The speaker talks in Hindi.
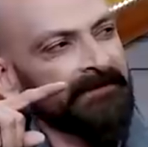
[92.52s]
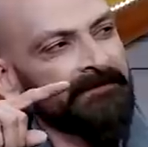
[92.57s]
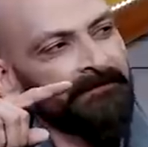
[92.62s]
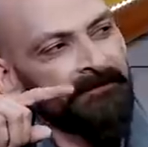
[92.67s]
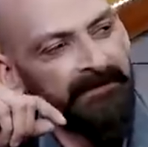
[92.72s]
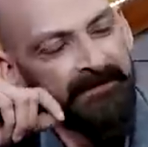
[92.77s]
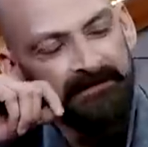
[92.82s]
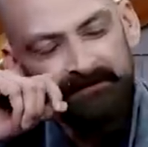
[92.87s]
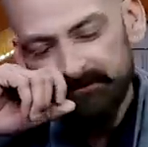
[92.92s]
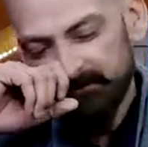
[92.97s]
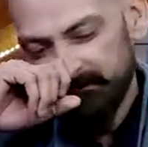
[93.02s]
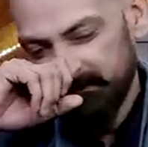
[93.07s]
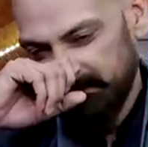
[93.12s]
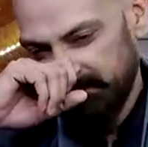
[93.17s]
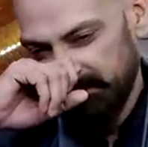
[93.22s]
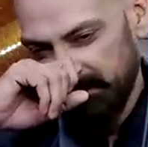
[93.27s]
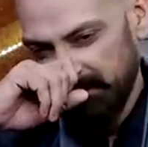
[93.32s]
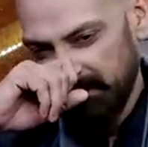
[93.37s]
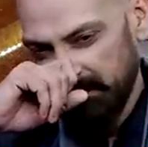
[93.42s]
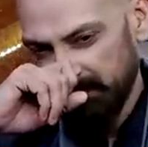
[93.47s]
भी एक्सपीरियंस
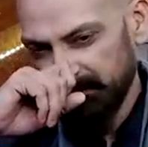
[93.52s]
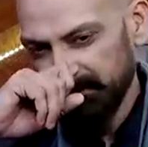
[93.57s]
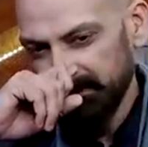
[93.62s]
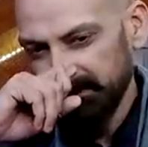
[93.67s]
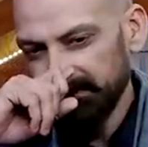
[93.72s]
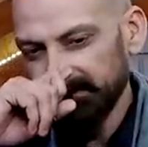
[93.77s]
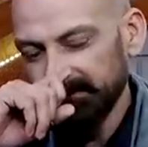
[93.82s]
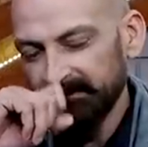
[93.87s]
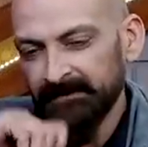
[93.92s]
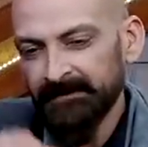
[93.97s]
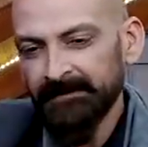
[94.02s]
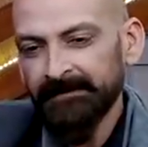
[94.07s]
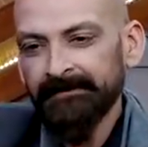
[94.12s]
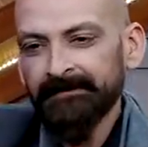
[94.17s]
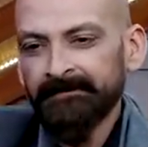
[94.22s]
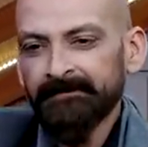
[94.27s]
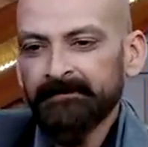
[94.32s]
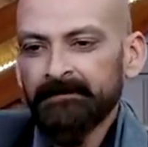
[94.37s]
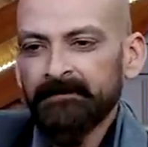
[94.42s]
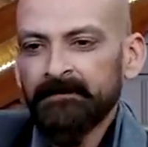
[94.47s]
किया अभी
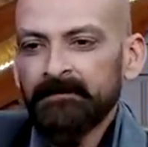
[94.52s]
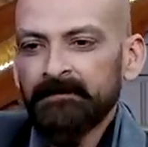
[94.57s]
कि